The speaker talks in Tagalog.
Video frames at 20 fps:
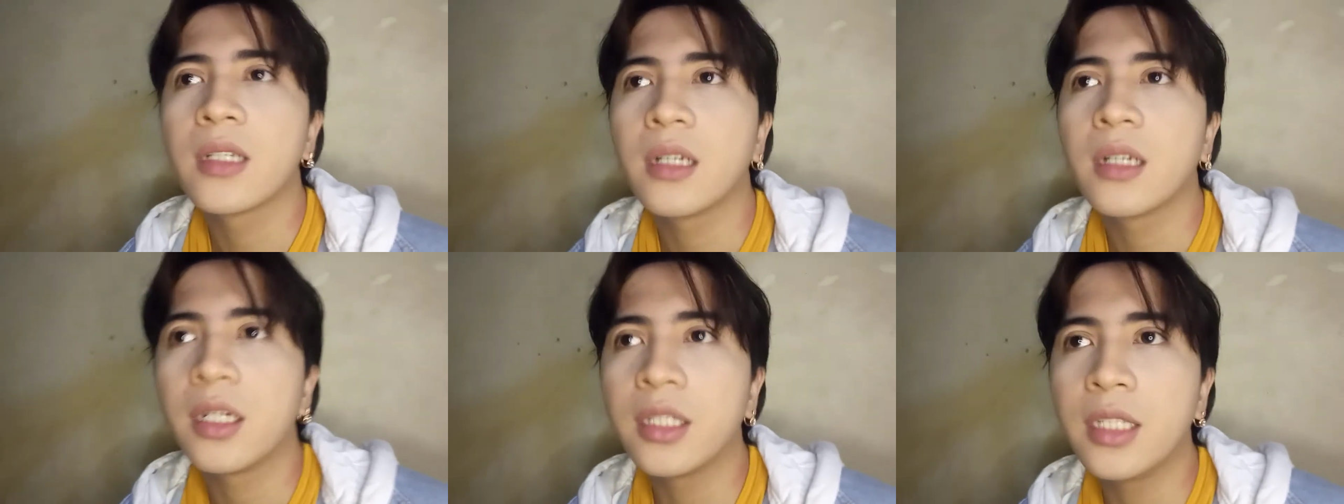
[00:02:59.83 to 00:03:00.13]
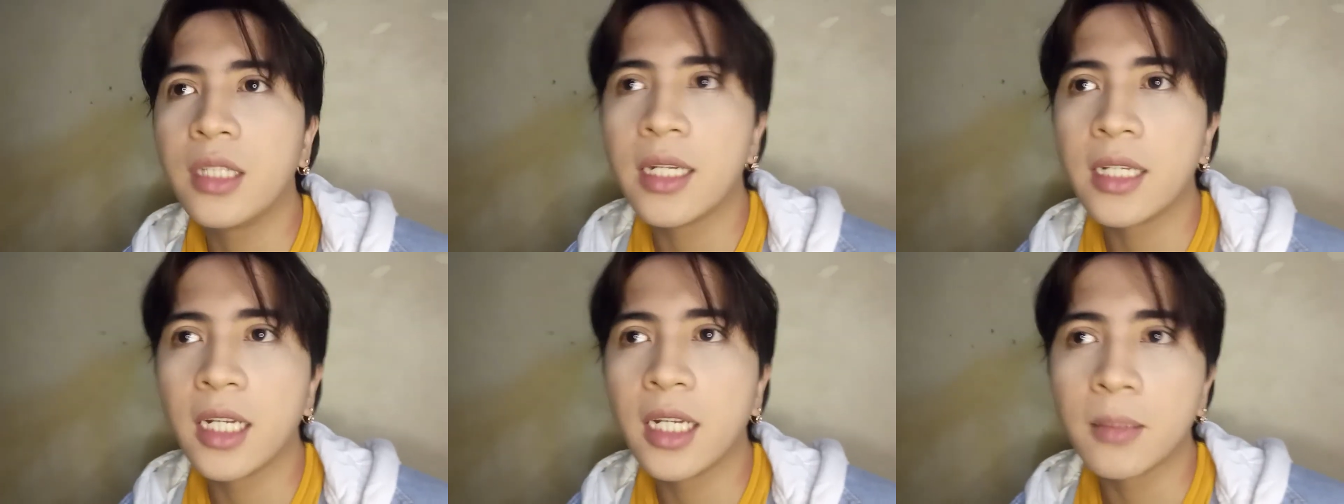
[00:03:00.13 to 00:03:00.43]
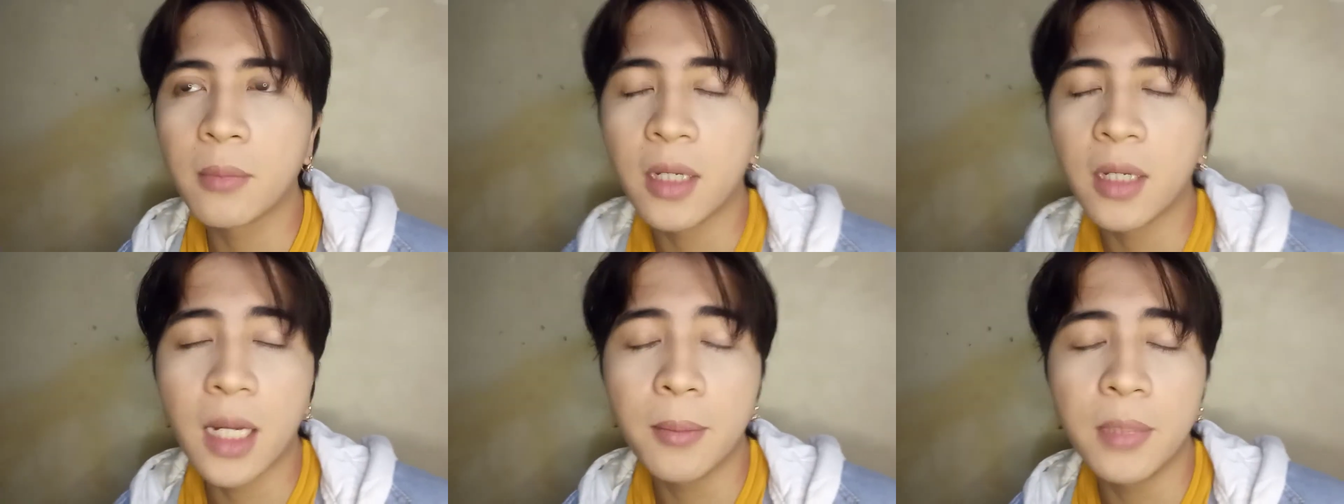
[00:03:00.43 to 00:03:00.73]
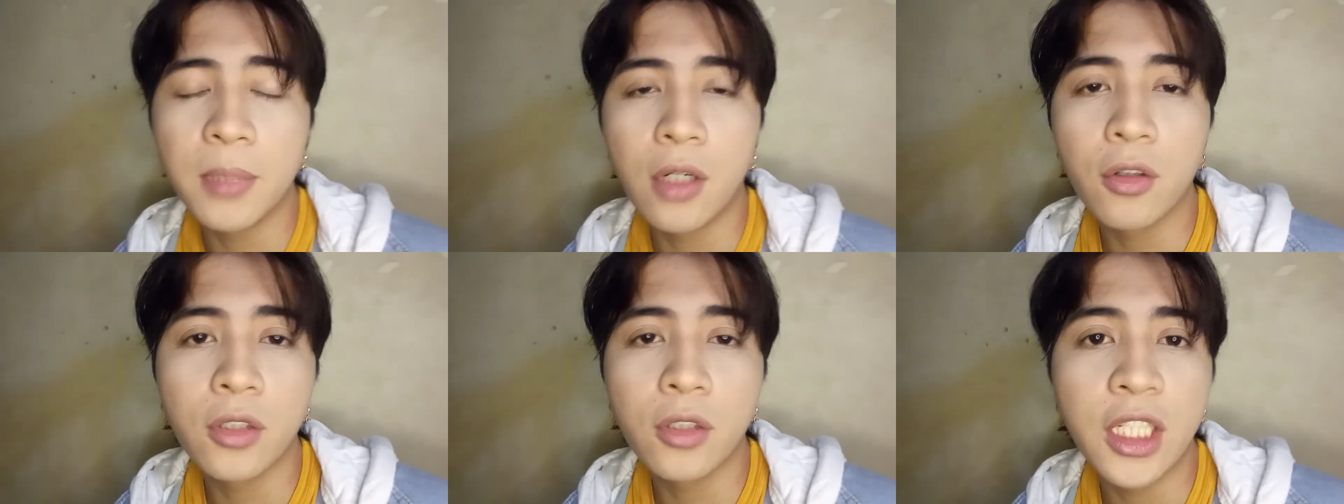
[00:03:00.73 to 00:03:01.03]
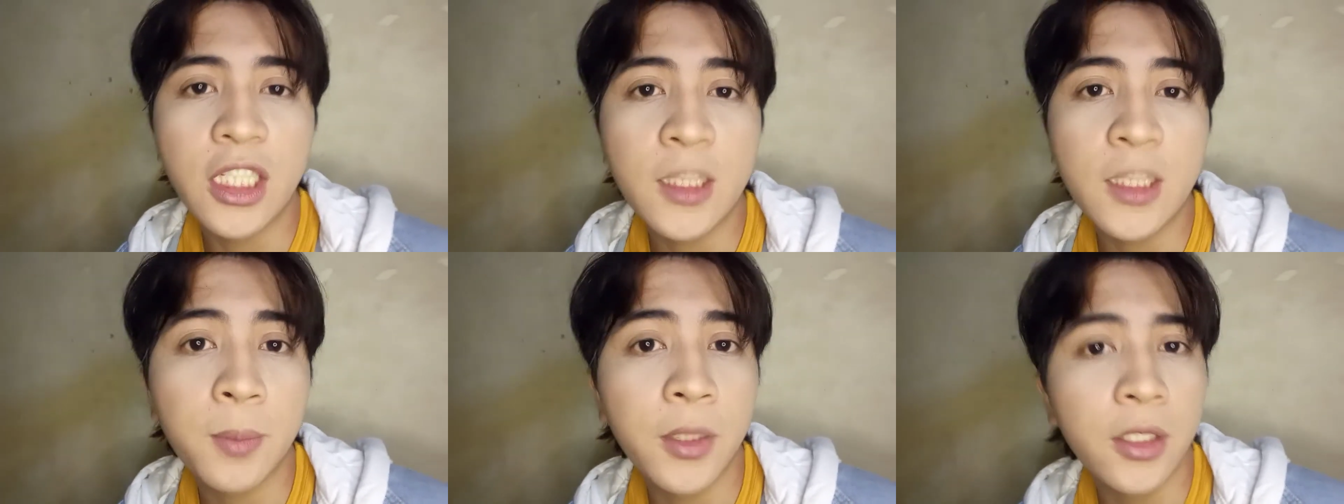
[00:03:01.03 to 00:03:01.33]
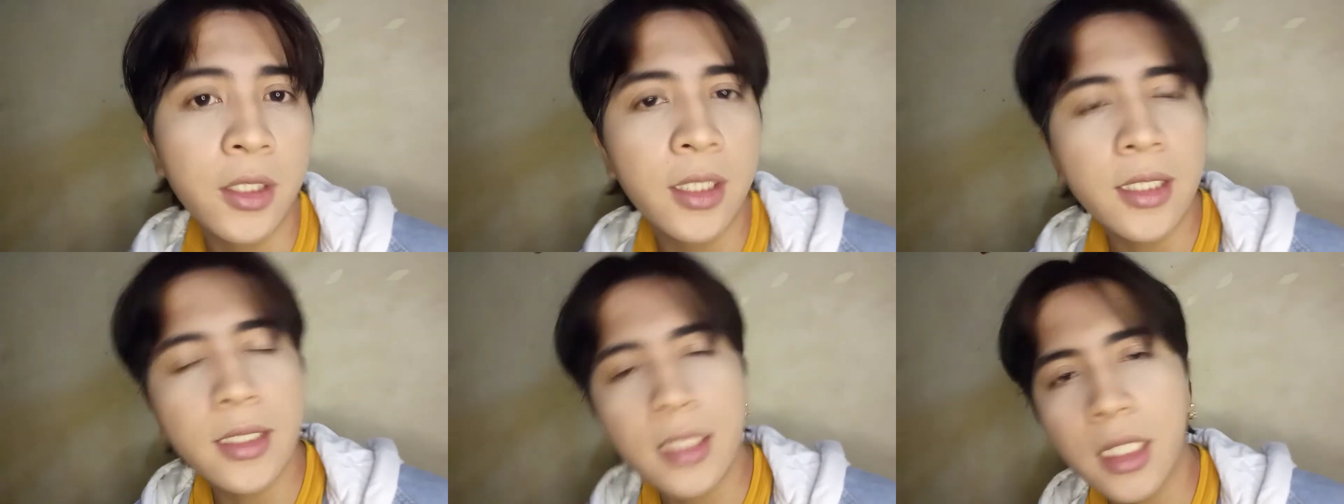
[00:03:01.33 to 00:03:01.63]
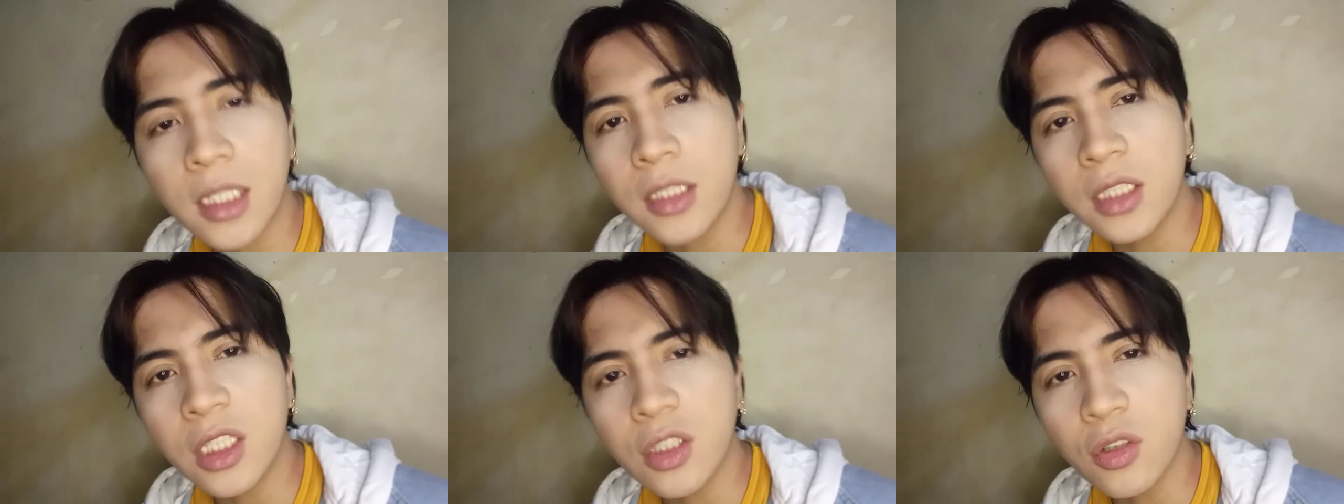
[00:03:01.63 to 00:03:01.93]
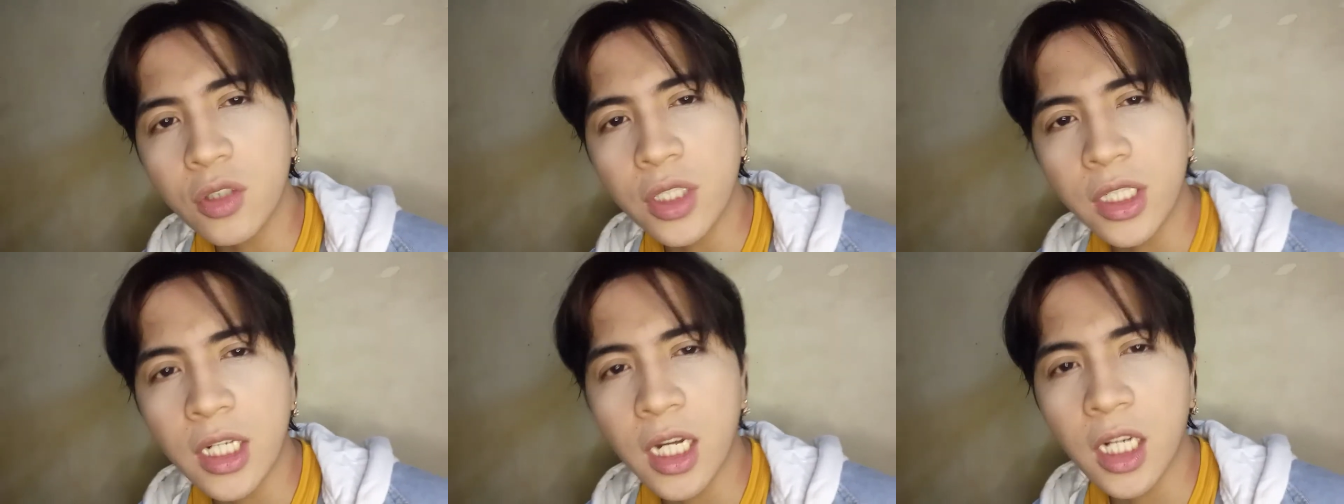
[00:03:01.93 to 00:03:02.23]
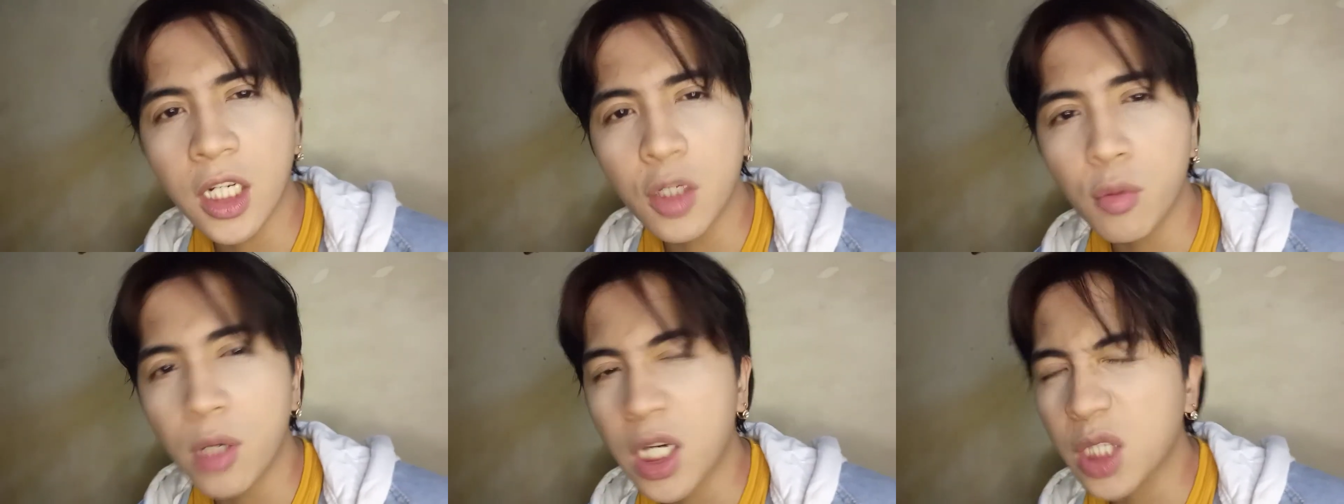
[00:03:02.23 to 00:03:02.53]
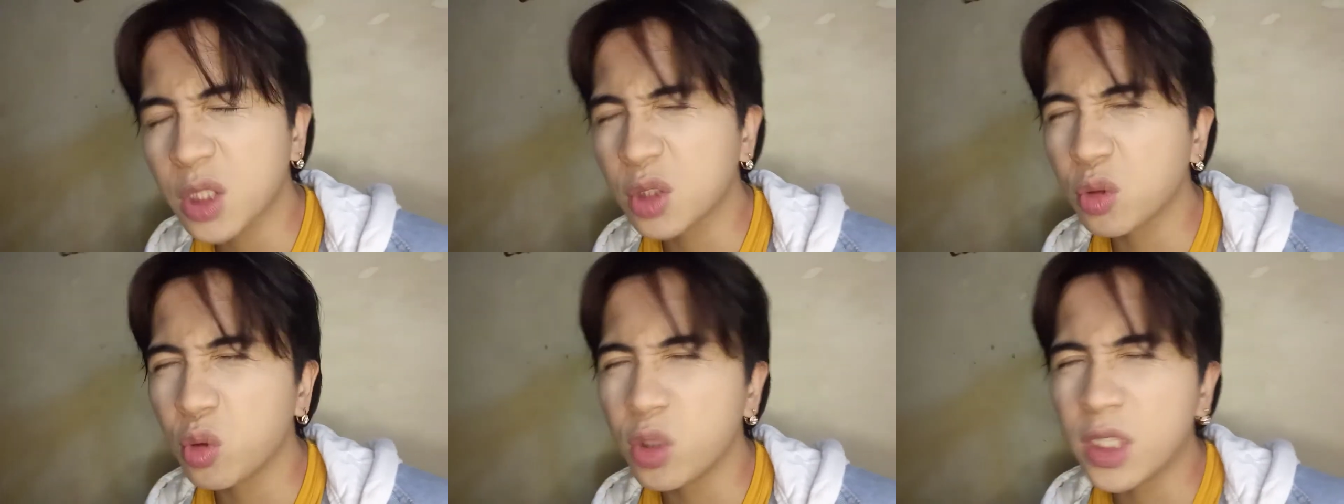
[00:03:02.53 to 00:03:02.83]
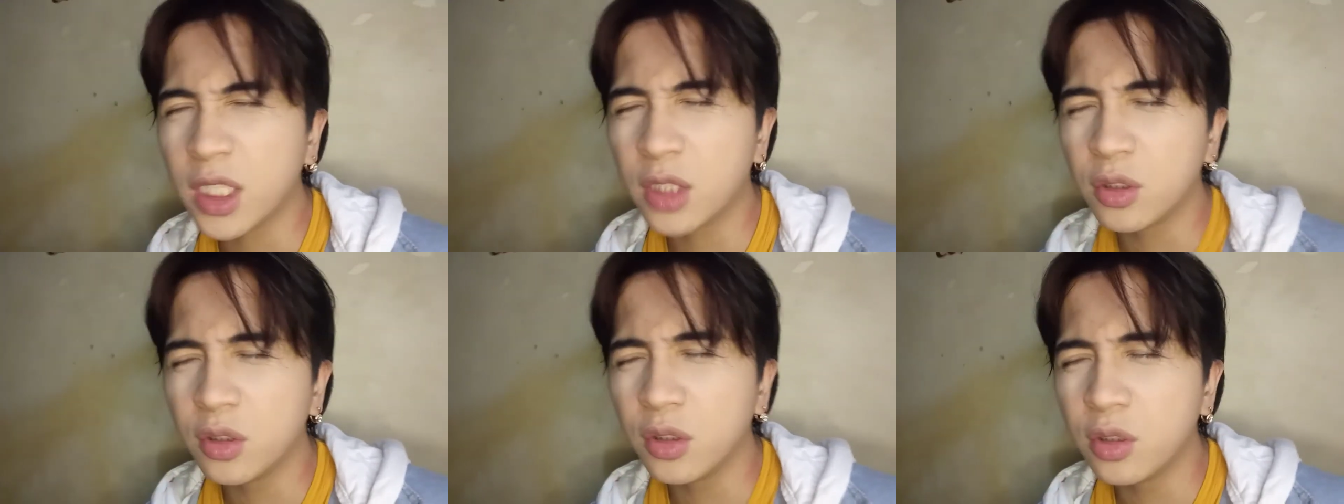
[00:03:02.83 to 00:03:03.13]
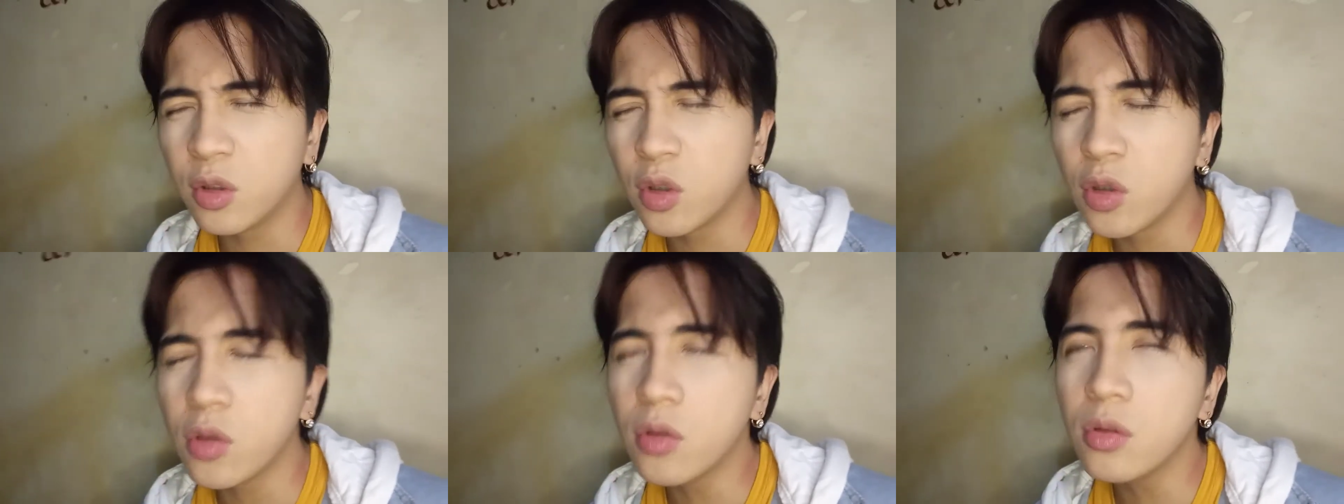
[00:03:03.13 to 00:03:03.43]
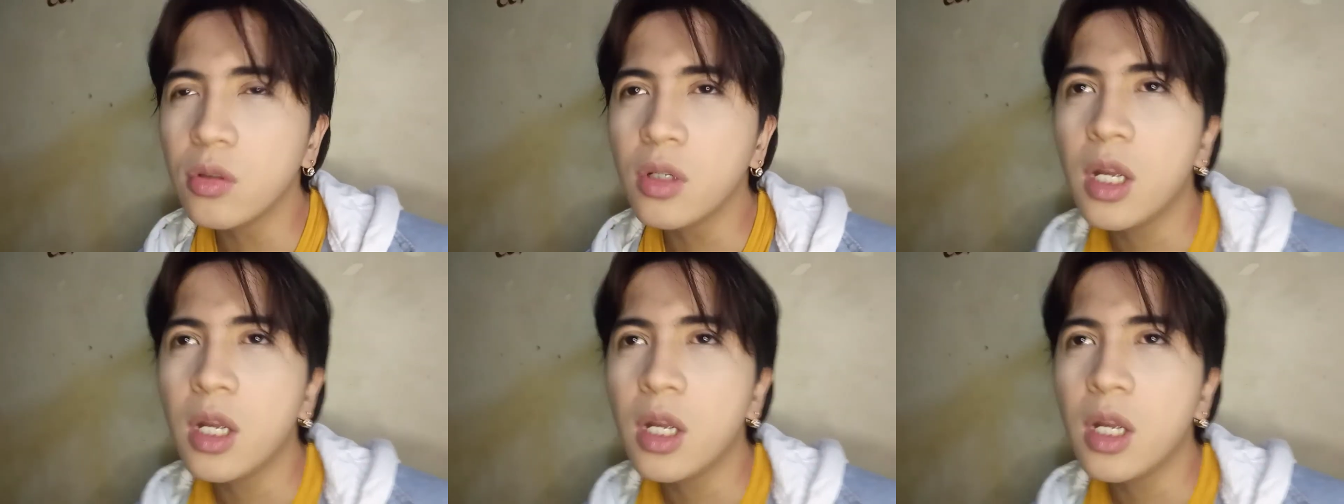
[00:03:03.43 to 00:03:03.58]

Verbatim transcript: Ayan, at marami ako na experience na hindi ko ginagawa katulad nung